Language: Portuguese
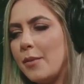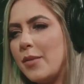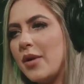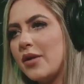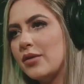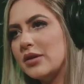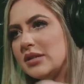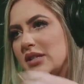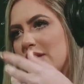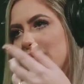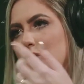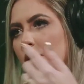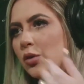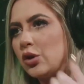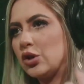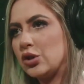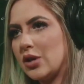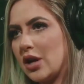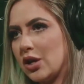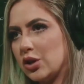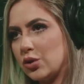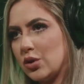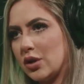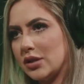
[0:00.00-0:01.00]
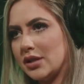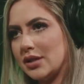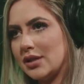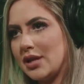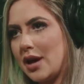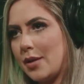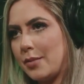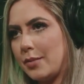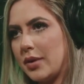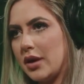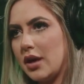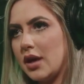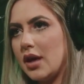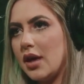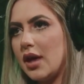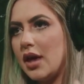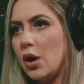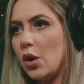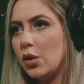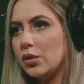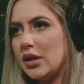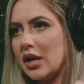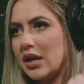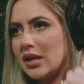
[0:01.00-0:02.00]
Para você ver meu status do WhatsApp,
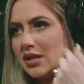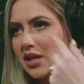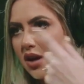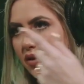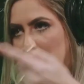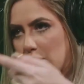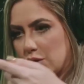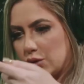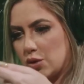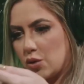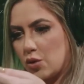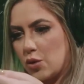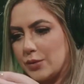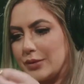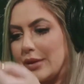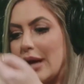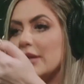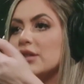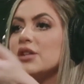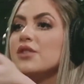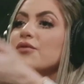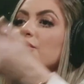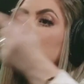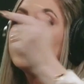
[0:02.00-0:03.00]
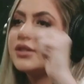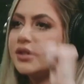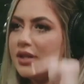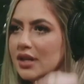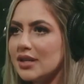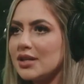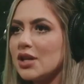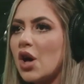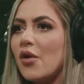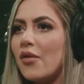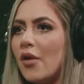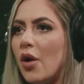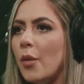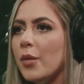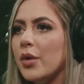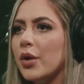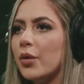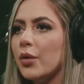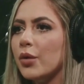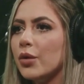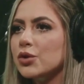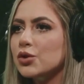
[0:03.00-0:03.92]
eu tenho que salvar o seu contato e você tem que salvar o meu.